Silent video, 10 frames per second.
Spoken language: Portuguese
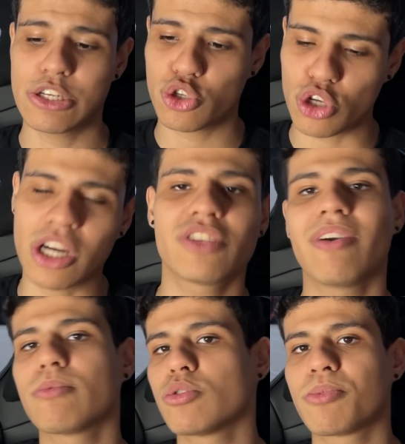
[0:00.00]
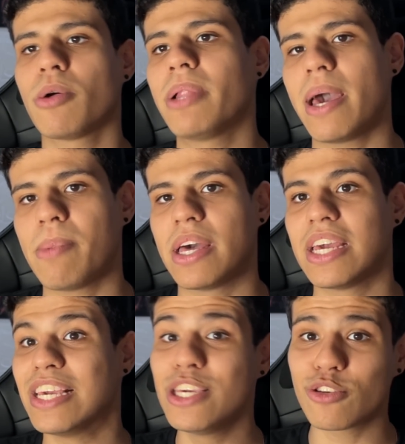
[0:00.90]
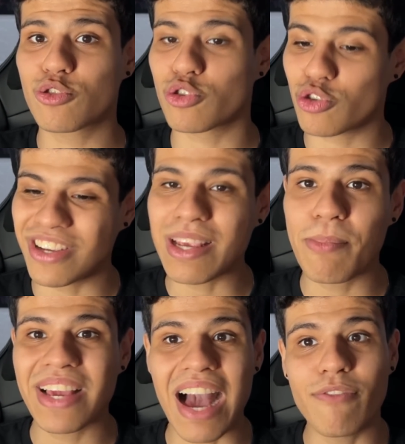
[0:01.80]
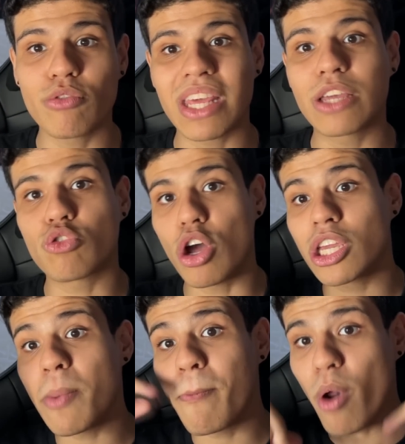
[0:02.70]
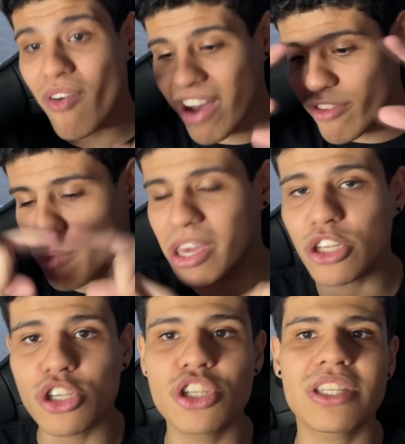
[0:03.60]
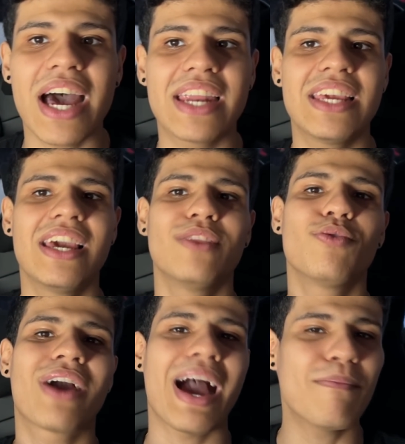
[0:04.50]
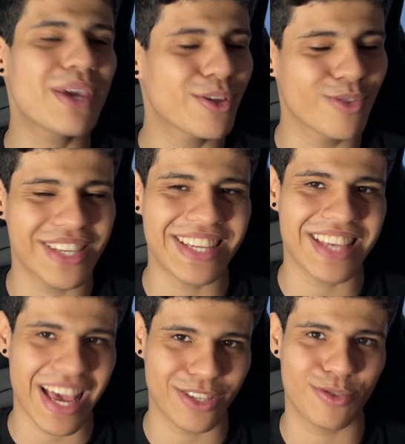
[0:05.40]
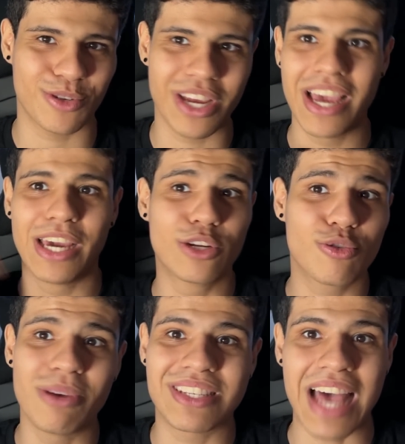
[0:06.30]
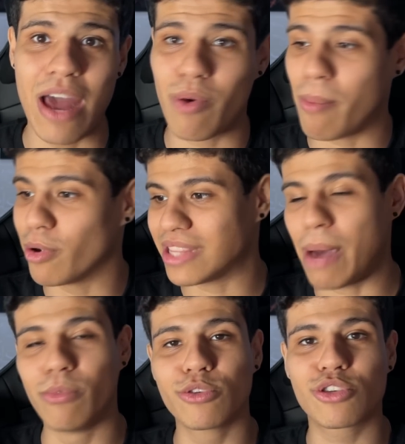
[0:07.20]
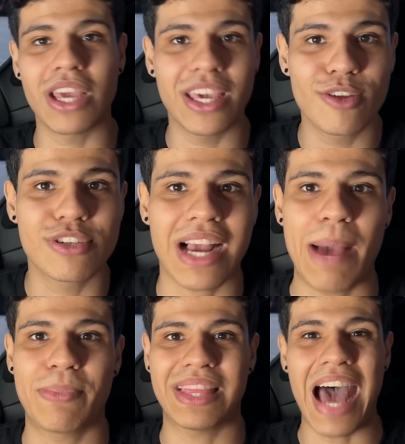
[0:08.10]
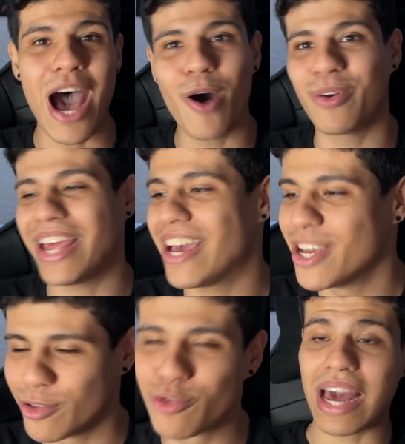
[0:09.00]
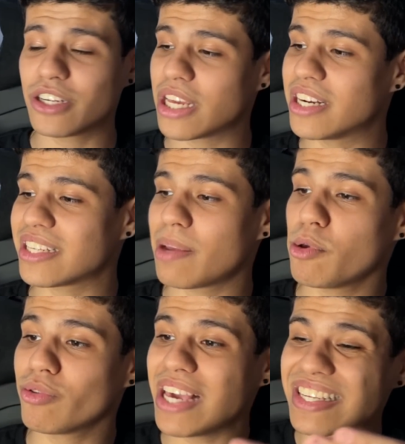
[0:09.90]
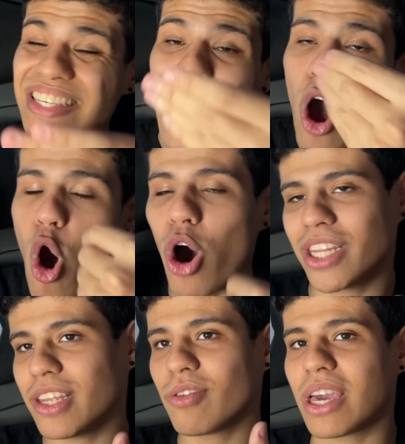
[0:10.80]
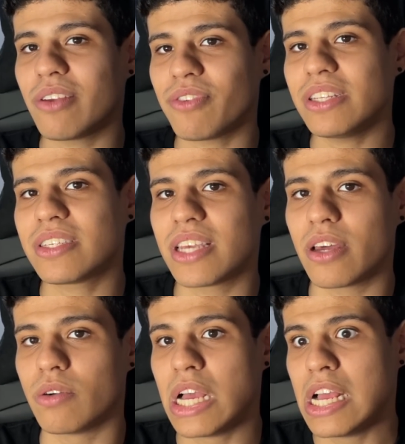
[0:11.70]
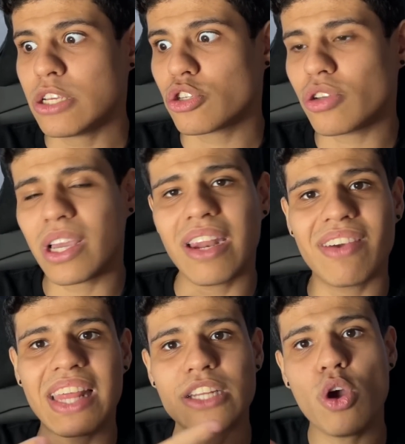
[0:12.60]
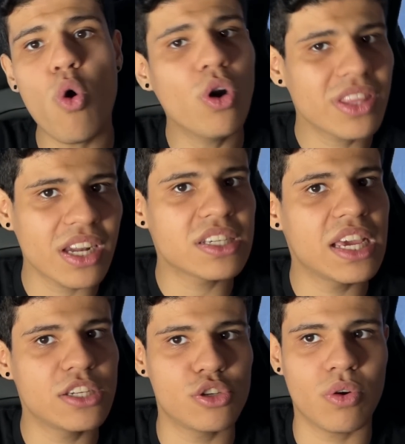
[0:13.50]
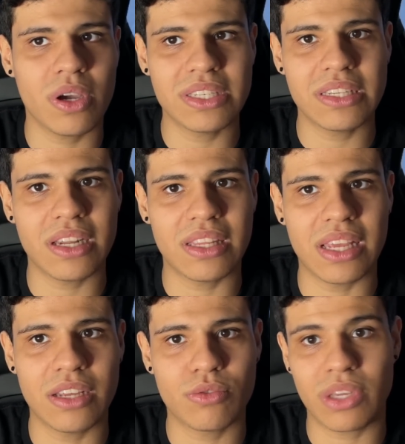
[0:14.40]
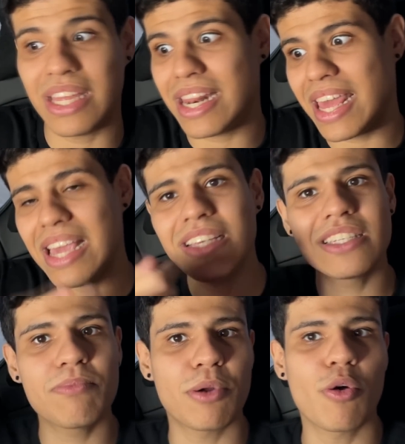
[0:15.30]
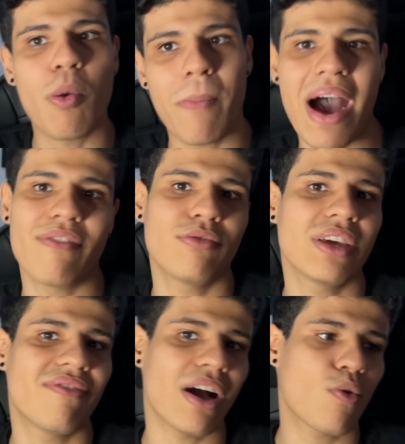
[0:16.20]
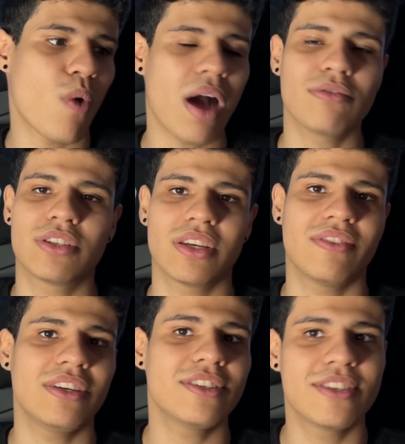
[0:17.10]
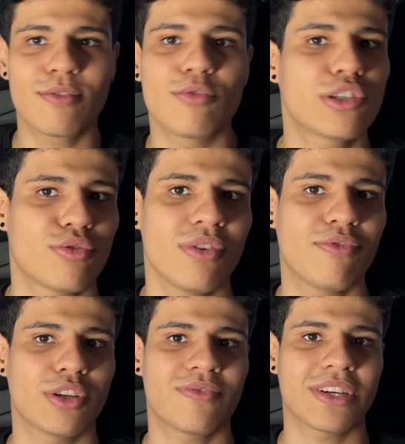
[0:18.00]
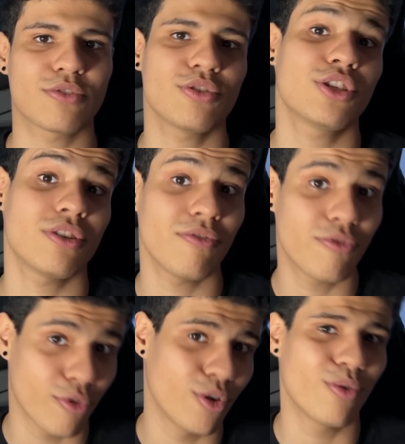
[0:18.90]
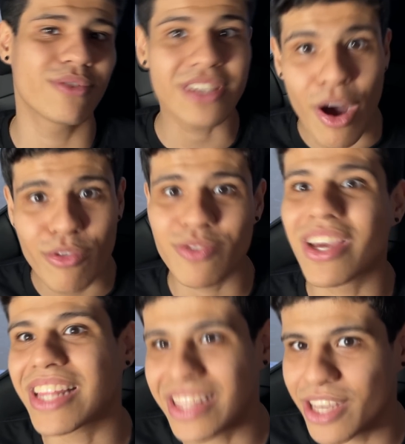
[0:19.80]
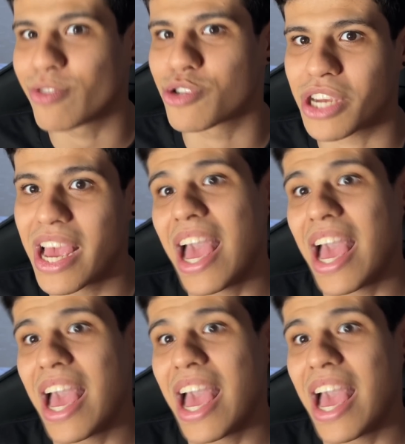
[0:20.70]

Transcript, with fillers: Só que tivemos um problema. Isso só se aplicava ao território que provavelmente estaria no caminho dos exércitos. Eles começaram a botar muitos guerreiros na capital, né? Os lugares que eles já sabiam que ia ser a rota do reino feiticeiro. Só que, na verdade, outras regiões, entretanto, que nem se preocupavam em evacuar os civis e construir fortificações, foram os alvos verdadeiros.